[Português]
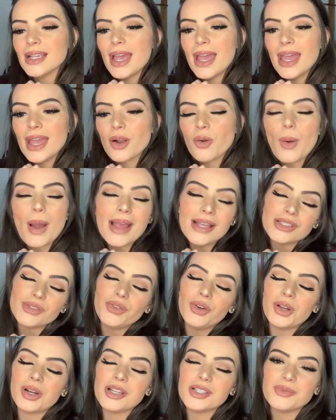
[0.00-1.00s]
é, quais
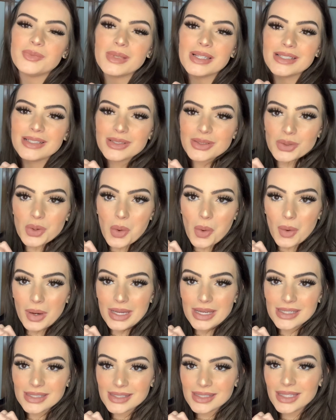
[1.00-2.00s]
foram as minhas
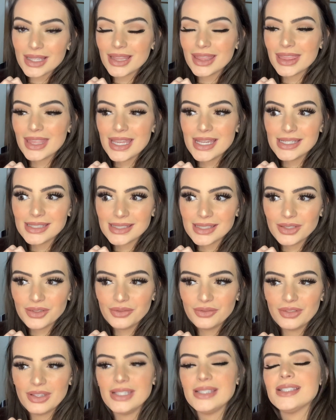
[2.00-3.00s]
escolhas dessa
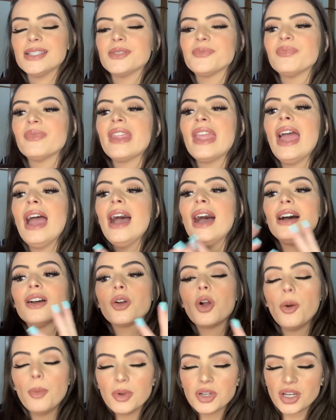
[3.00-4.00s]
vez.
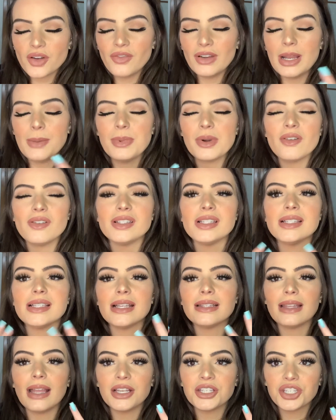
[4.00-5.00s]
Como eu já falei para vocês, a
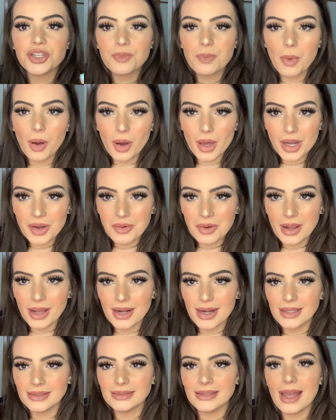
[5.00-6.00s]
Tati mora no
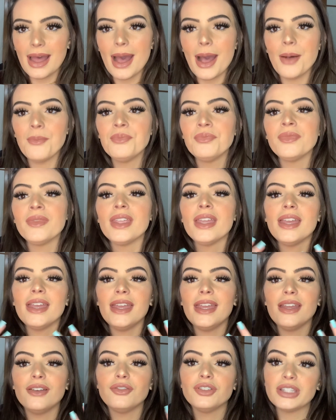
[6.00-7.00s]
Canadá.
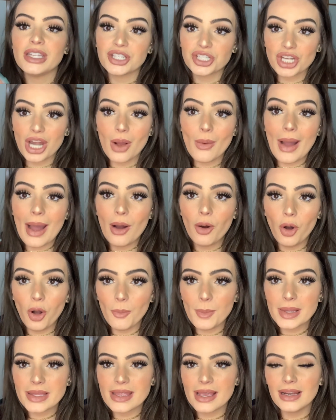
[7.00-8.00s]
É, vou deixar o
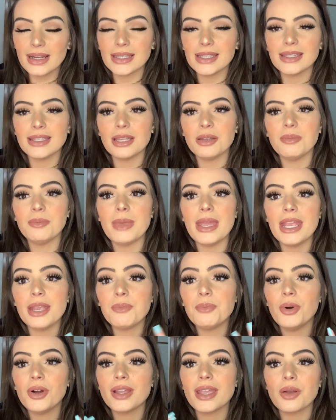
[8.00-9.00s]
arroba dela aqui também,
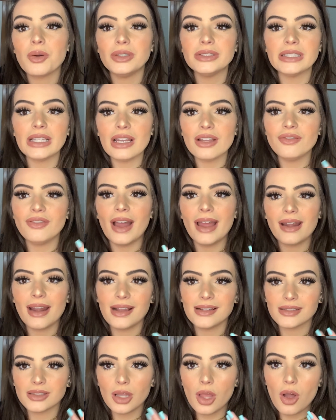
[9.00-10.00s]
porque quando ela vai
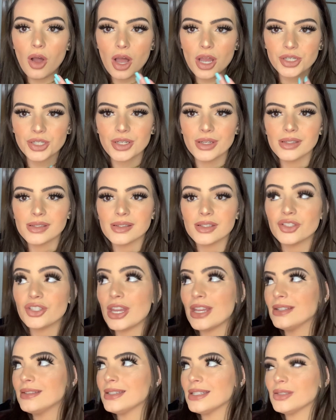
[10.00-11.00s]
nas lojas...
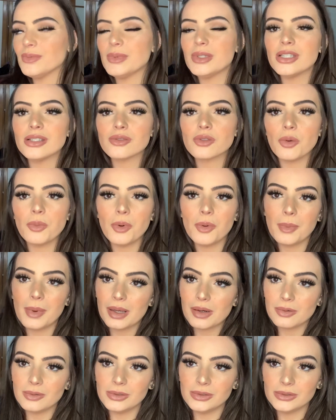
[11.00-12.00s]
Gente, vocês me desculpem o
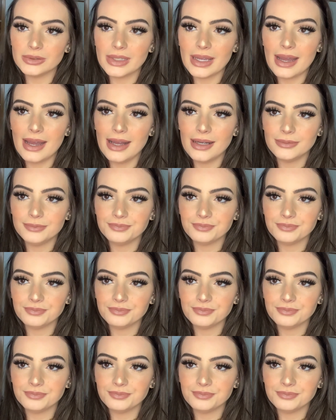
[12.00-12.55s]
barulho da,